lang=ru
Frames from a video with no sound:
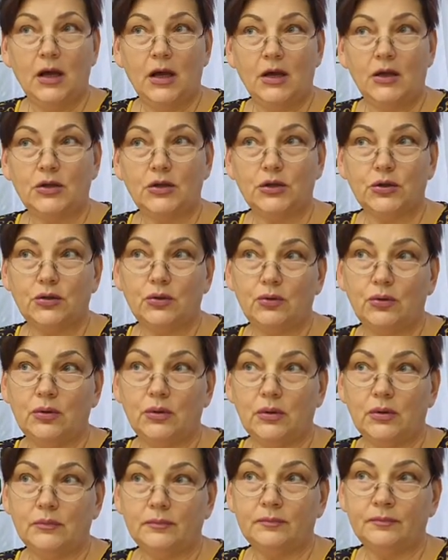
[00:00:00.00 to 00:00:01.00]

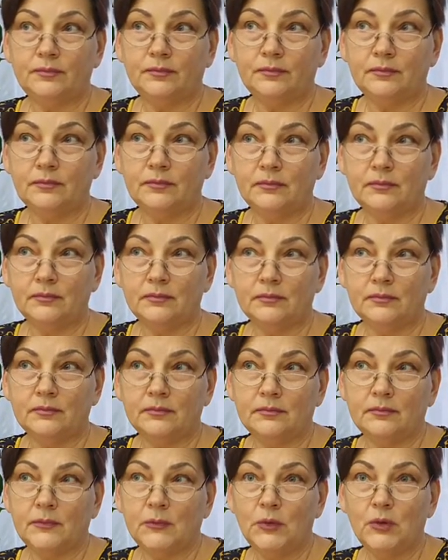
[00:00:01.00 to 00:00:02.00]
что
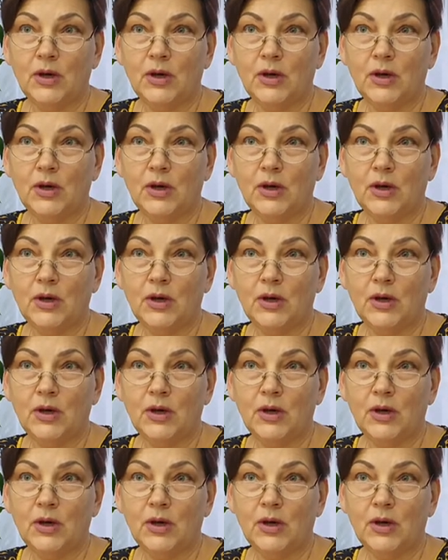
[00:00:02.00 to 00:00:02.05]
ну,